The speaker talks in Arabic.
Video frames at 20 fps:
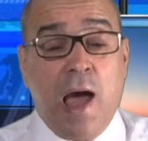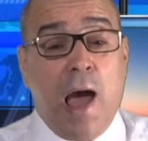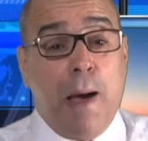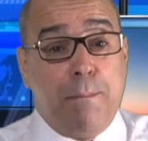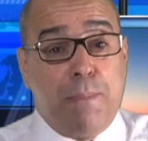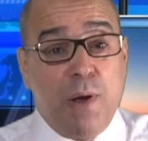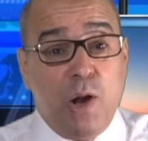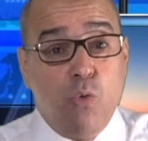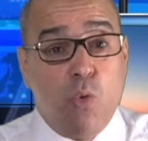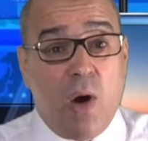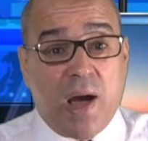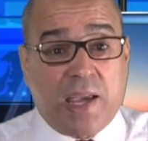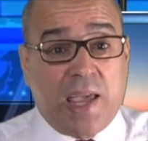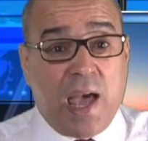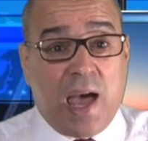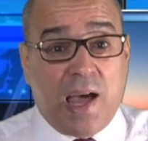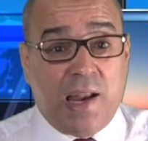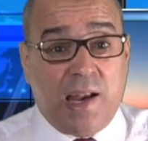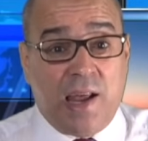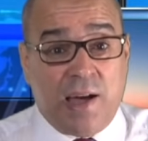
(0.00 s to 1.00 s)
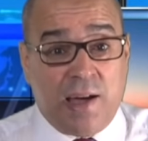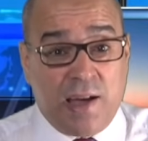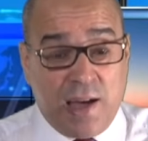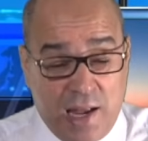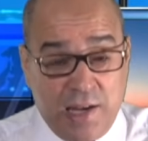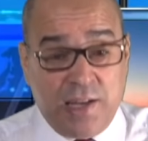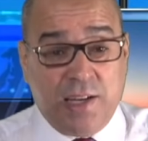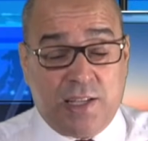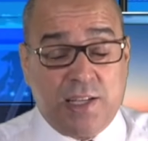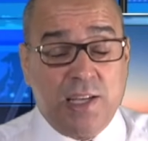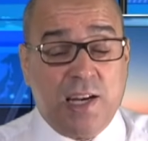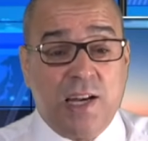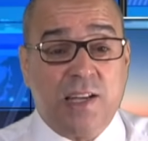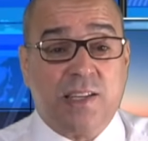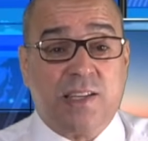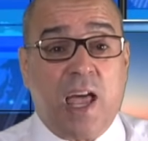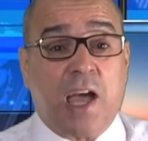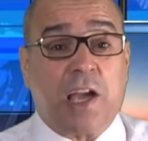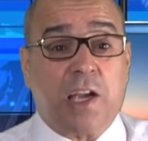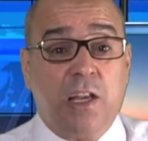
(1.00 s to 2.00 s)
بالوكالة الاحتلال
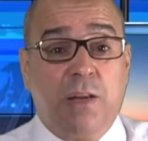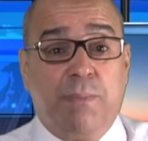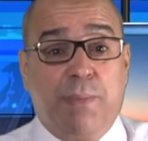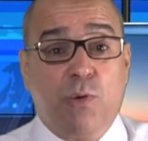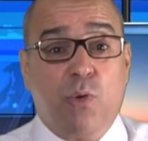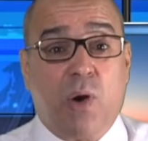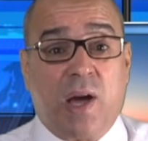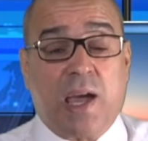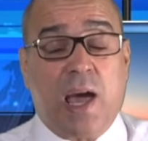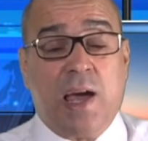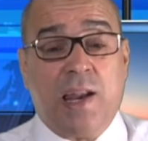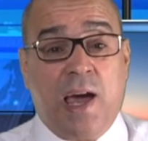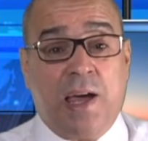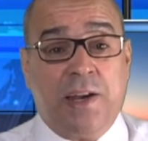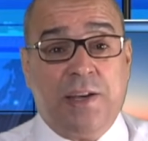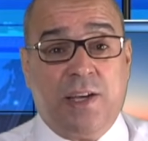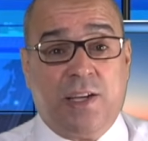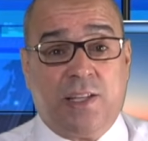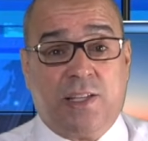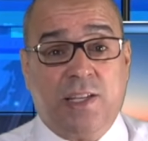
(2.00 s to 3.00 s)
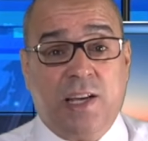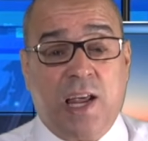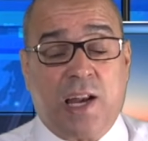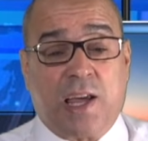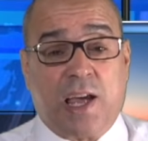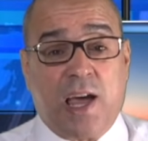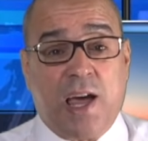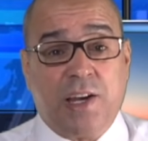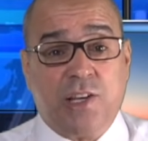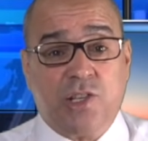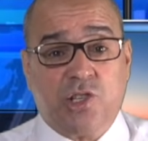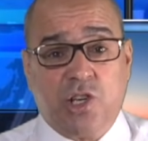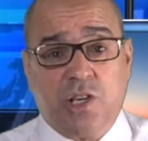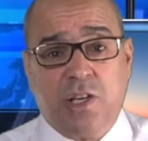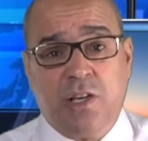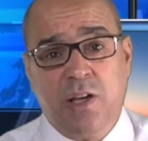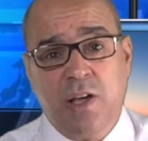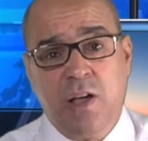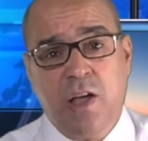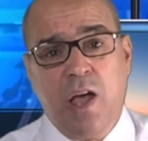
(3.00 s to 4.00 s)
الداخلي بالوكالة عن احتلال
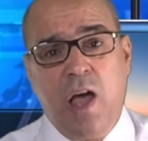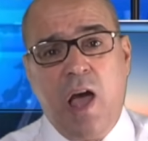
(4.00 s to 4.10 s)
خارجي